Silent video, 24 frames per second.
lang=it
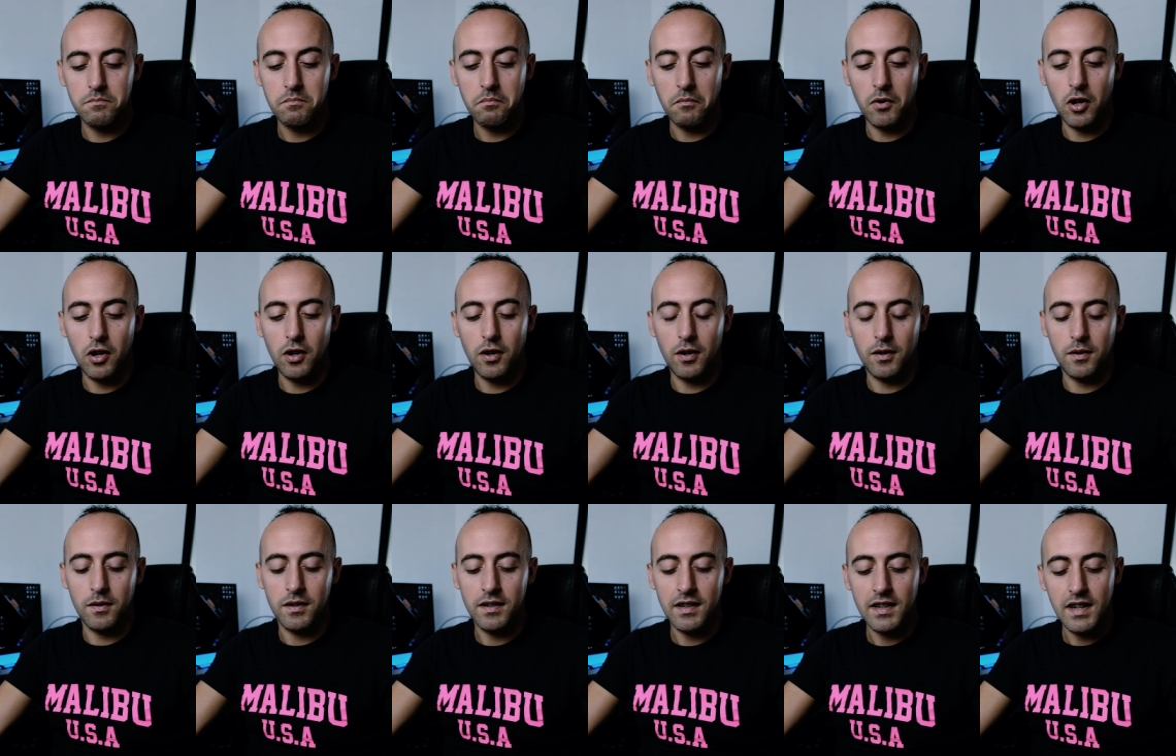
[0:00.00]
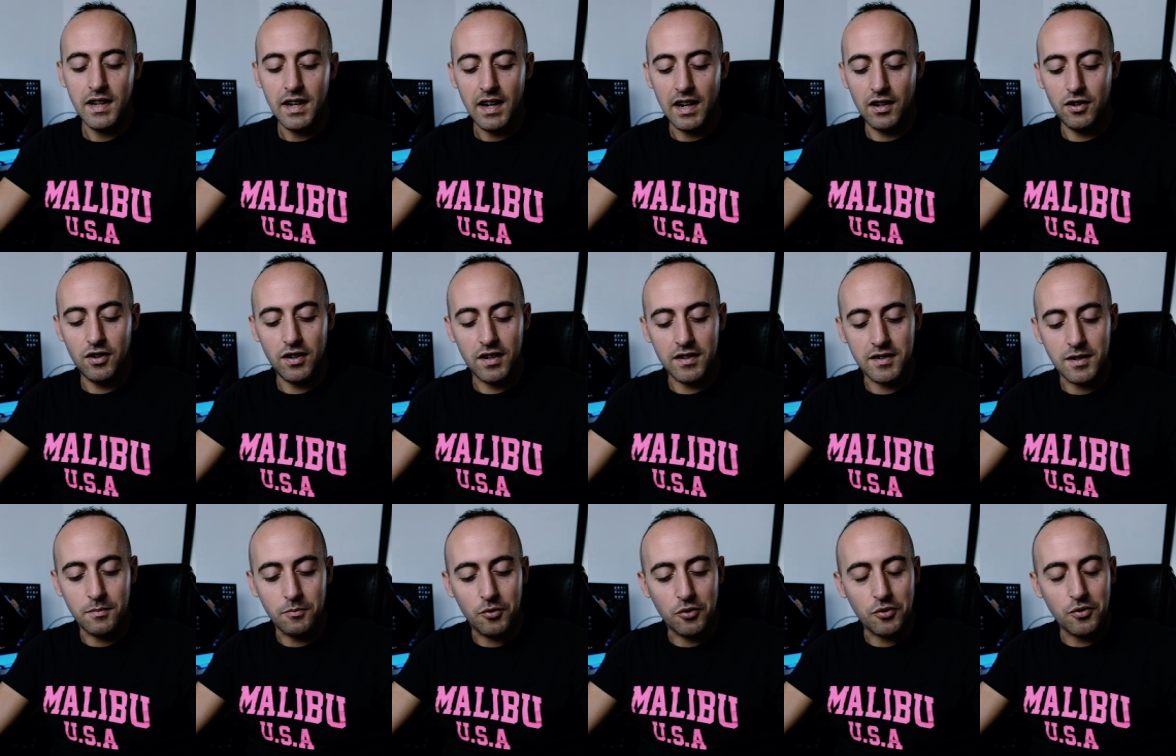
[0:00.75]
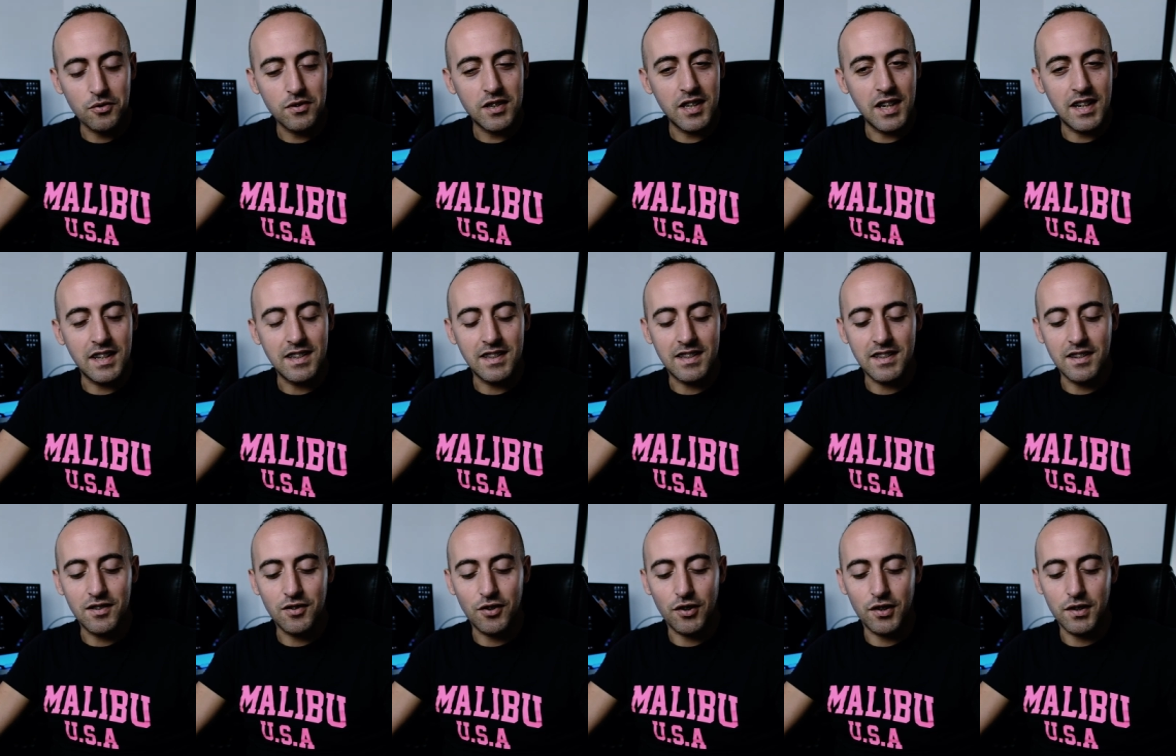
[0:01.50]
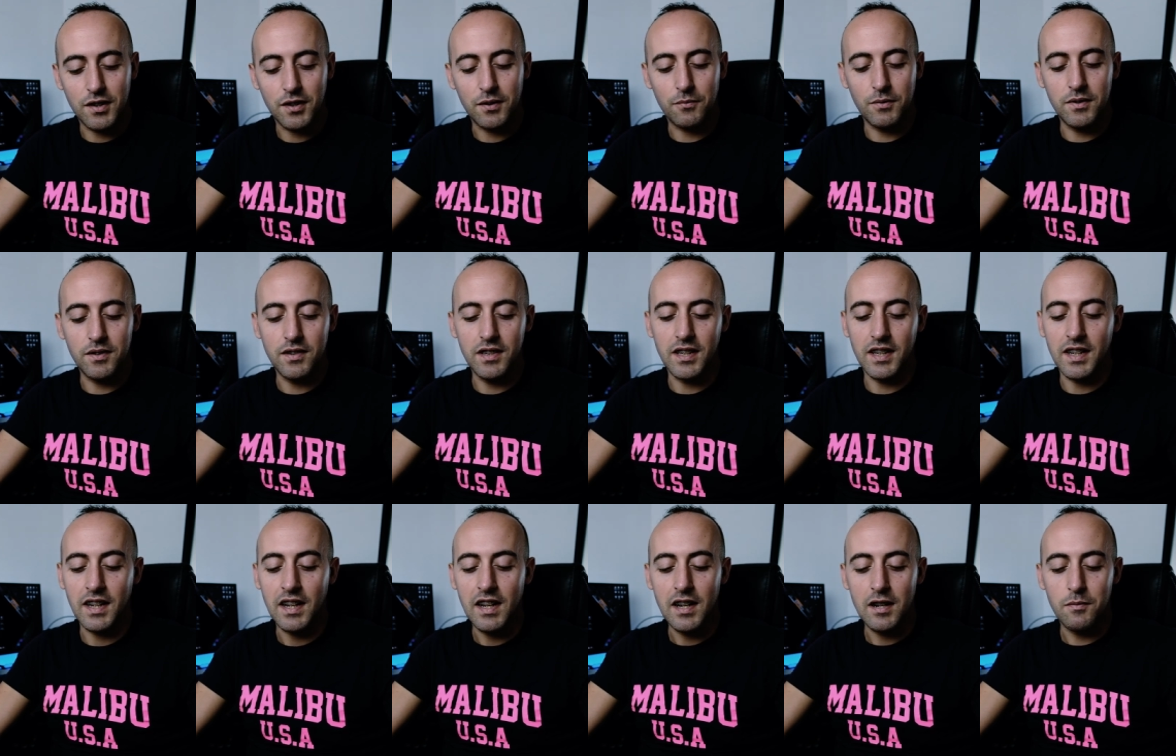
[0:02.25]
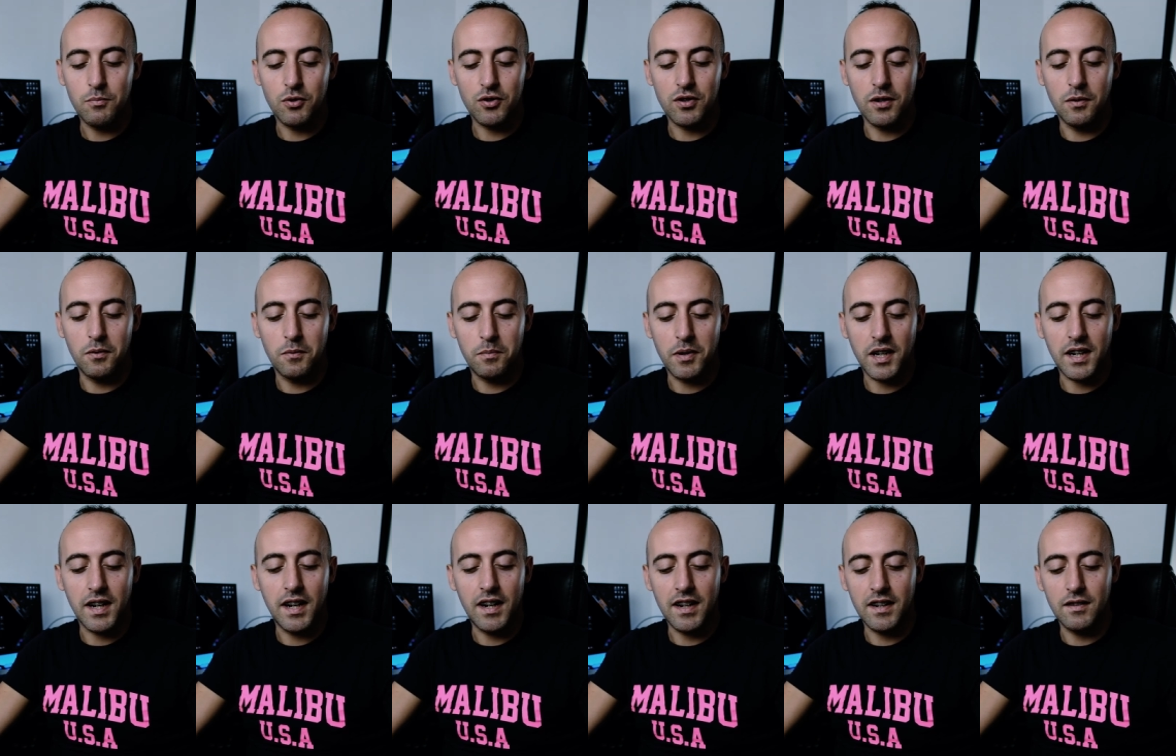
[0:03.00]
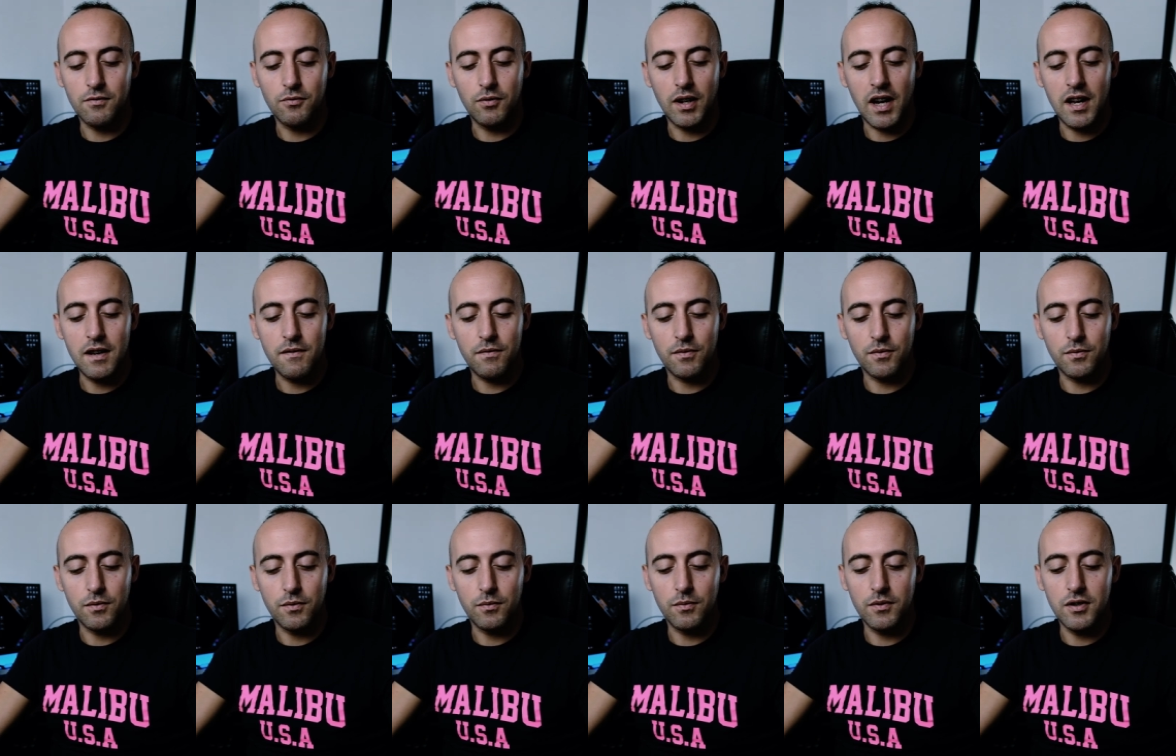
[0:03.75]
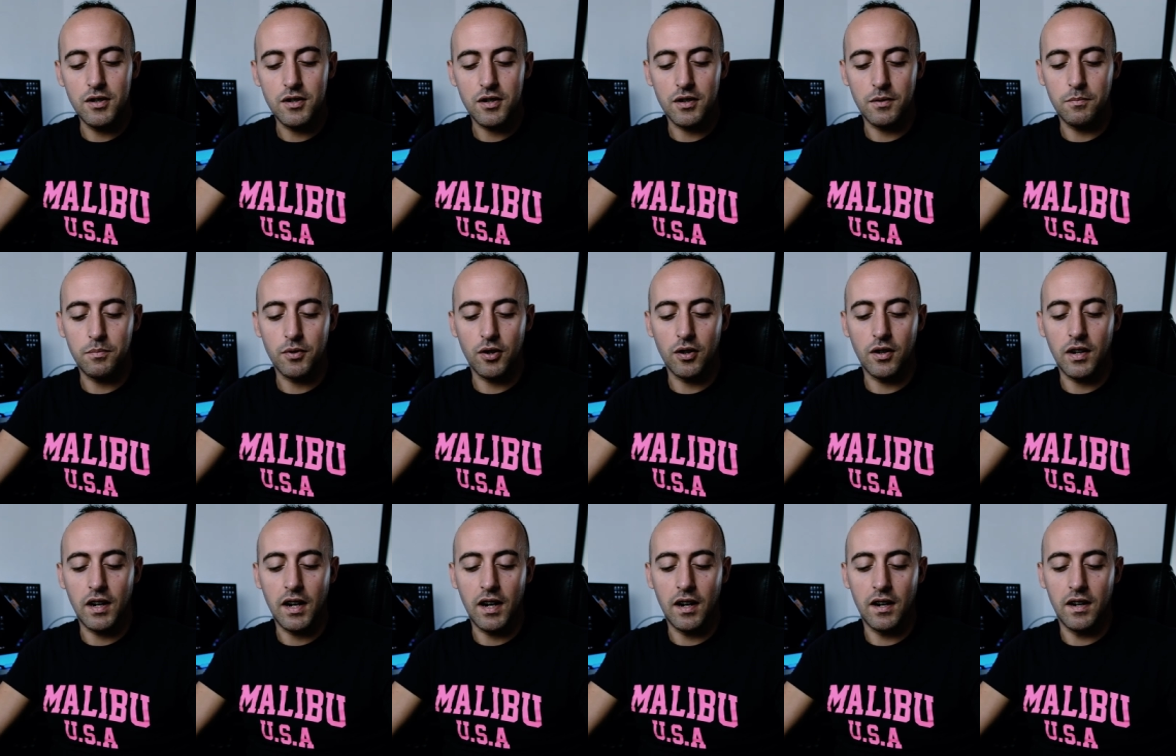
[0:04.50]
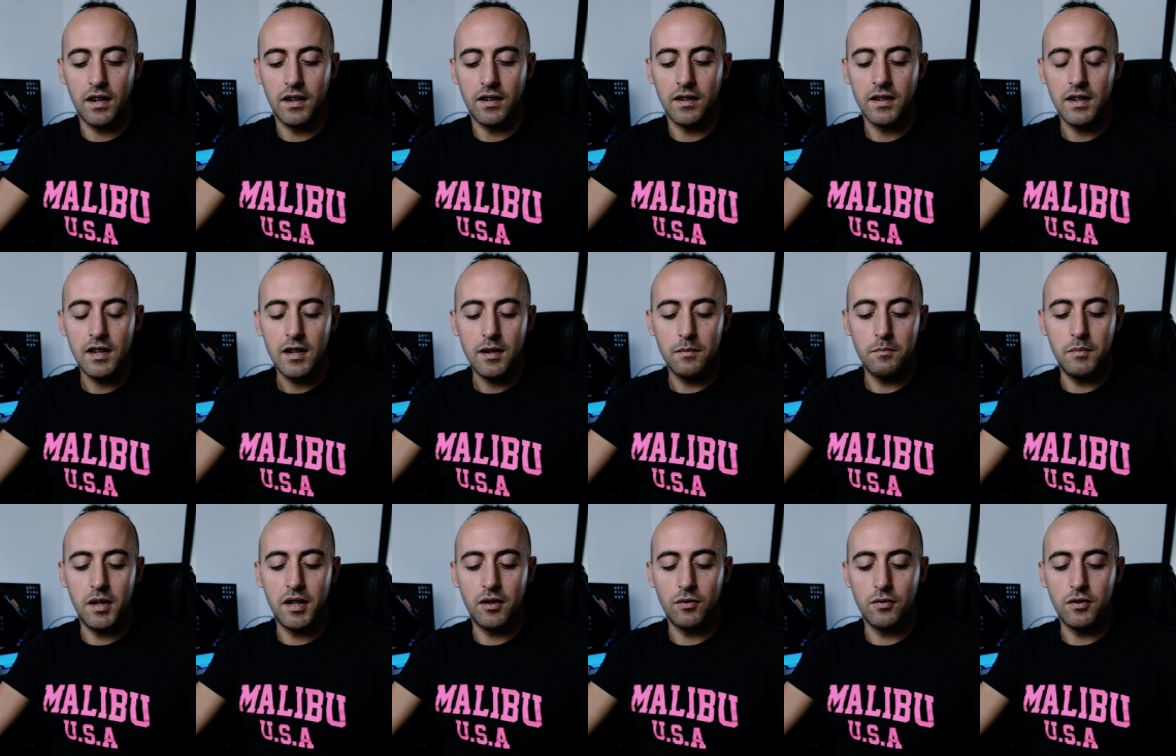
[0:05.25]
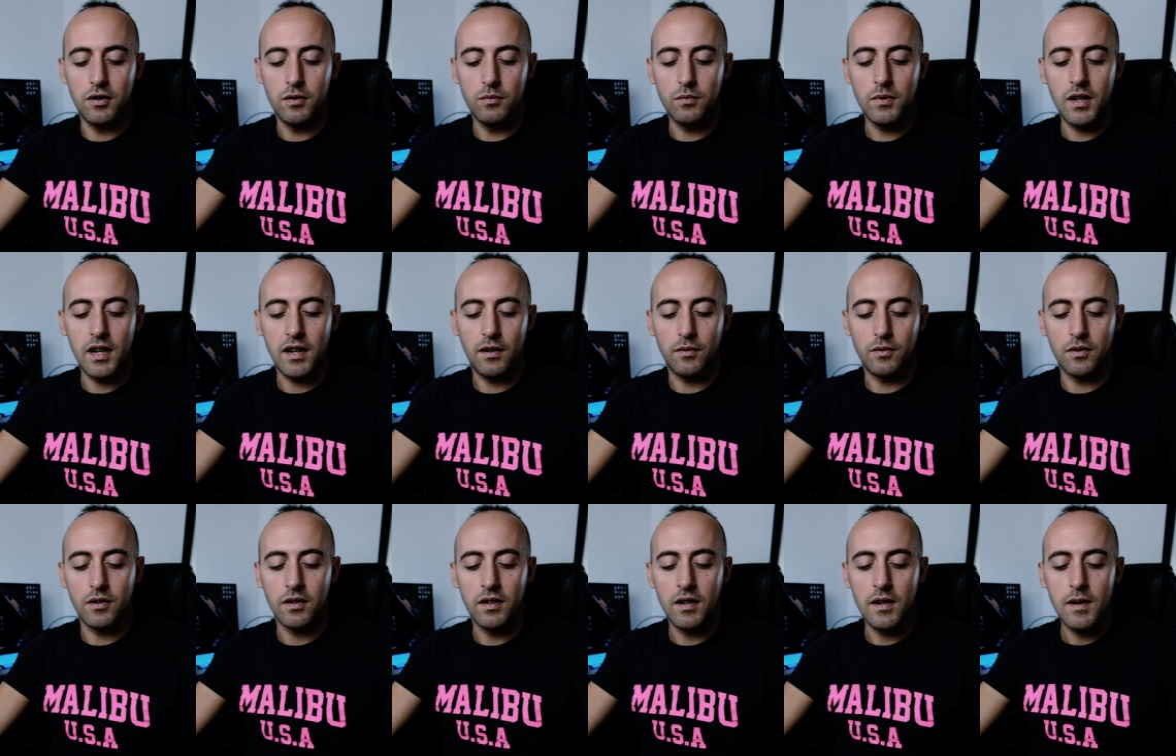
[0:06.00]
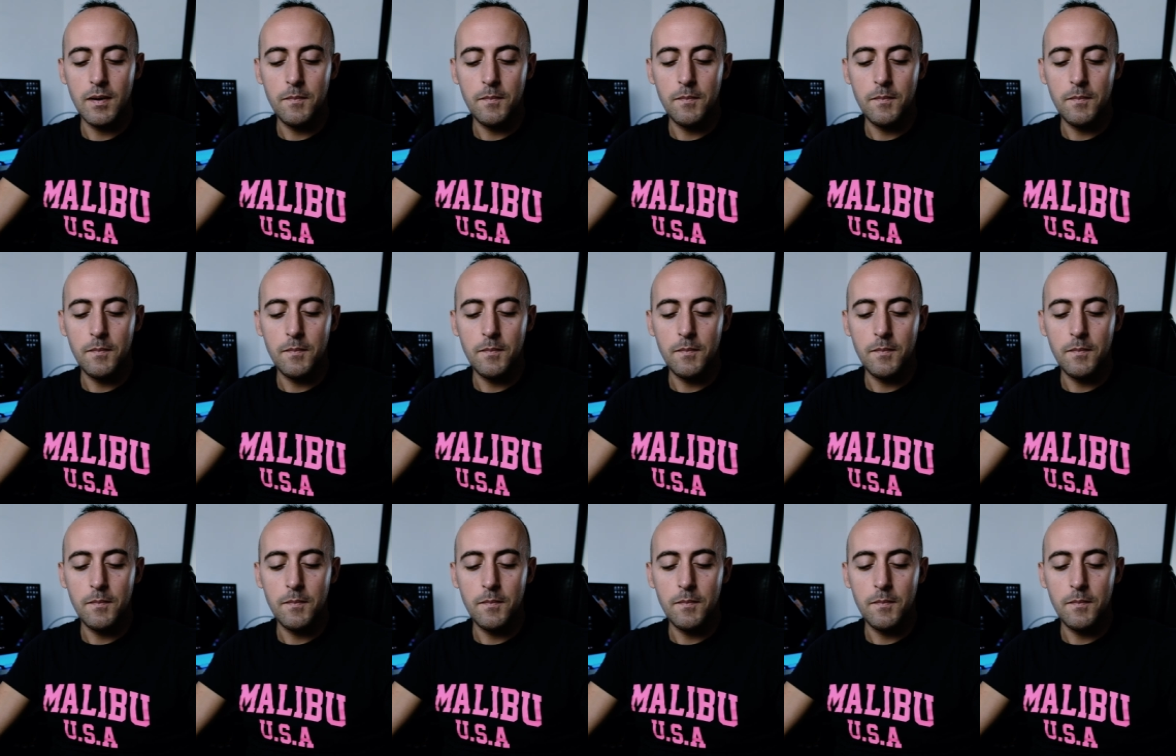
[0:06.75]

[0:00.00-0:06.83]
Oh, allora siamo contenti noi, quindi possiamo pagare un iPhone 11 Pro a meno di 2 euro.